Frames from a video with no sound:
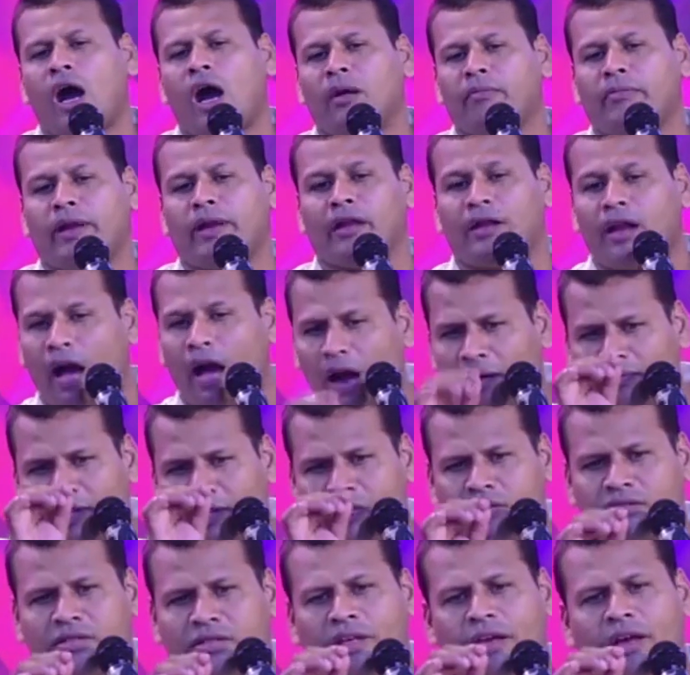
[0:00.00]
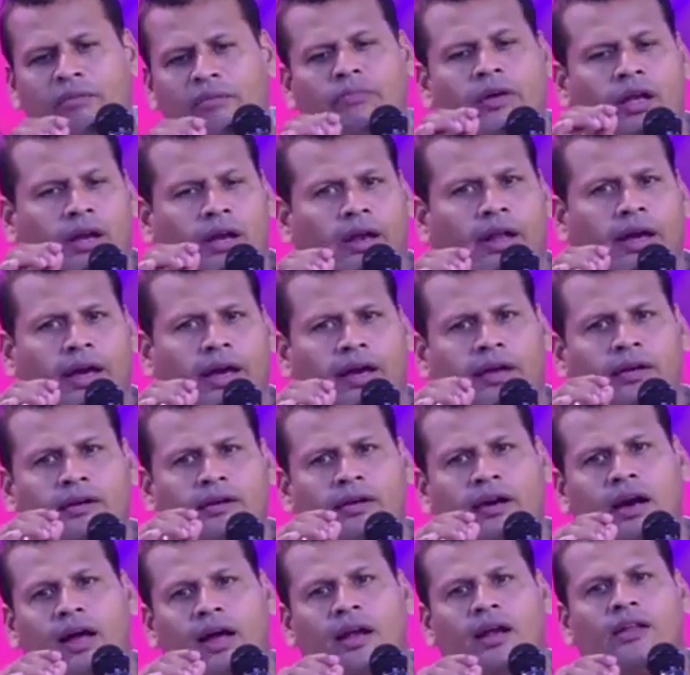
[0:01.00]
அமை அவசியம் என்ன
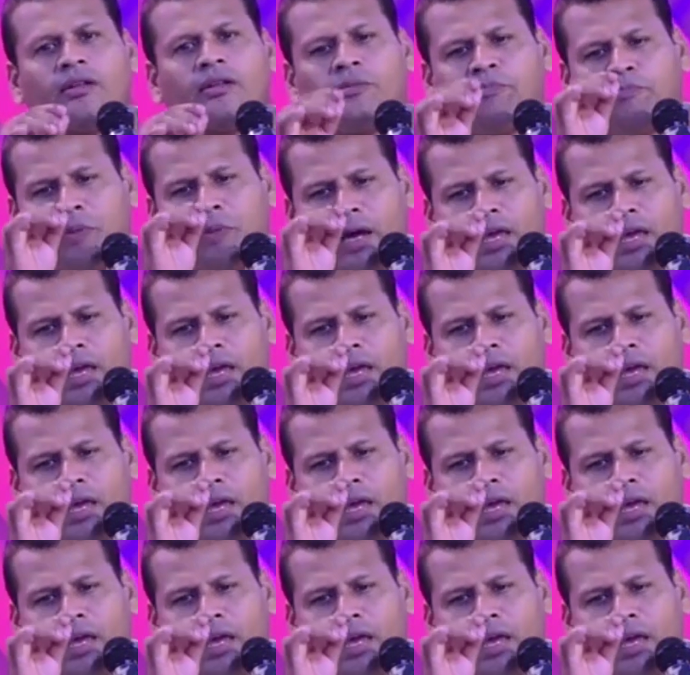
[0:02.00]
அல்லது